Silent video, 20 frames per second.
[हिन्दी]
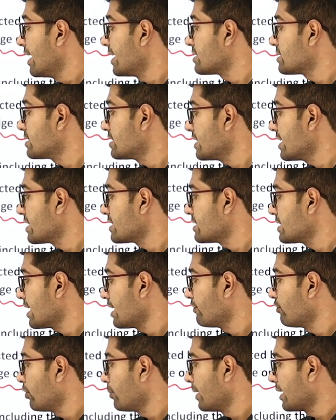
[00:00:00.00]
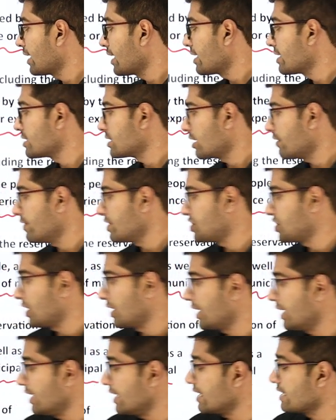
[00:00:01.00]
एस टी एस सी एंड वुमेन का
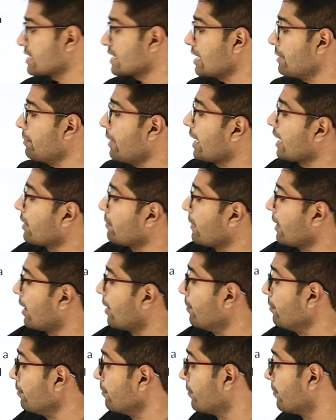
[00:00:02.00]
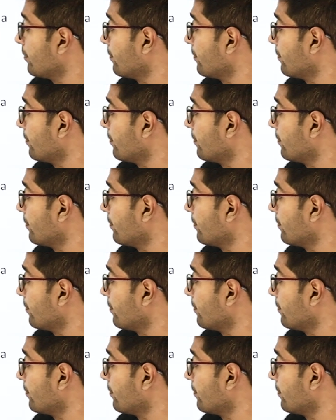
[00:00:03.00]
रिजर्वेशन है इसके बारे में हम